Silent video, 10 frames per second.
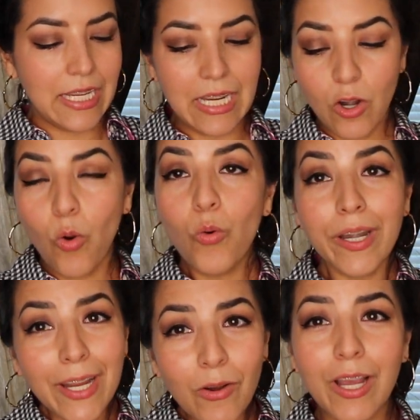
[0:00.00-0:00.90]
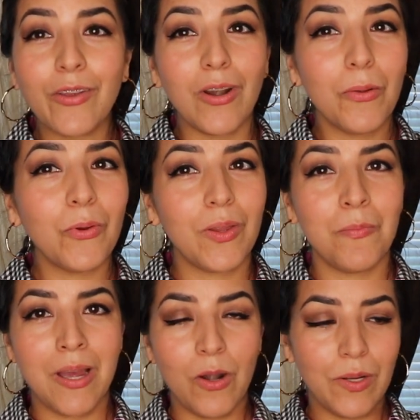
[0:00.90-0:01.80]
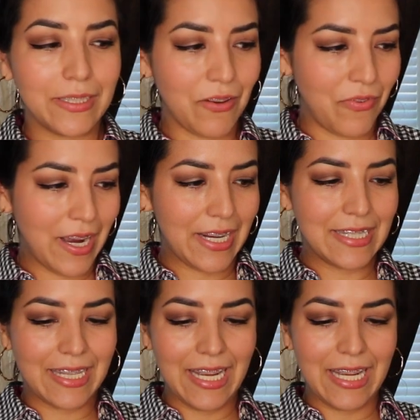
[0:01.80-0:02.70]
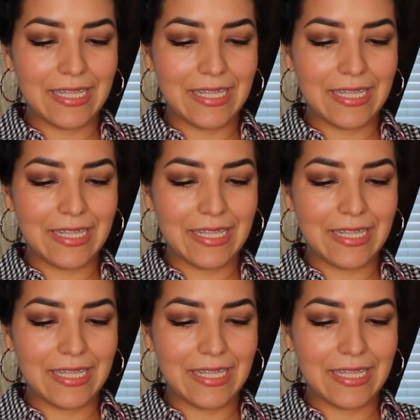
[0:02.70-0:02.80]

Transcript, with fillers: y lo único que yo le veo de malo a esta faja es que